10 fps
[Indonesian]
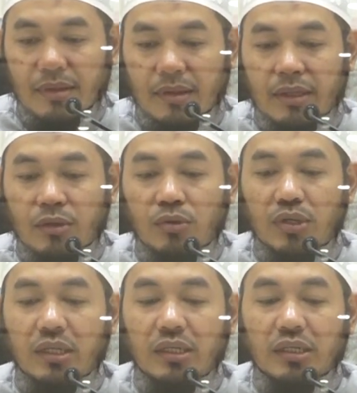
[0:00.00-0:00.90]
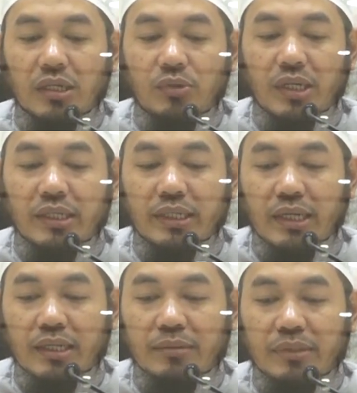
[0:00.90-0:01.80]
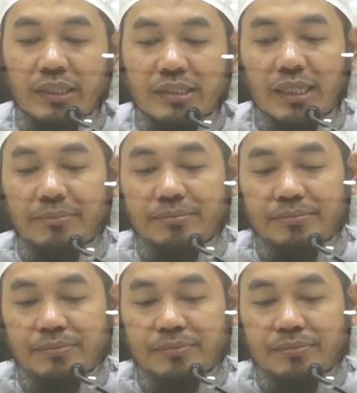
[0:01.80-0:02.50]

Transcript: yaitu orang yang keluar dari agama Islam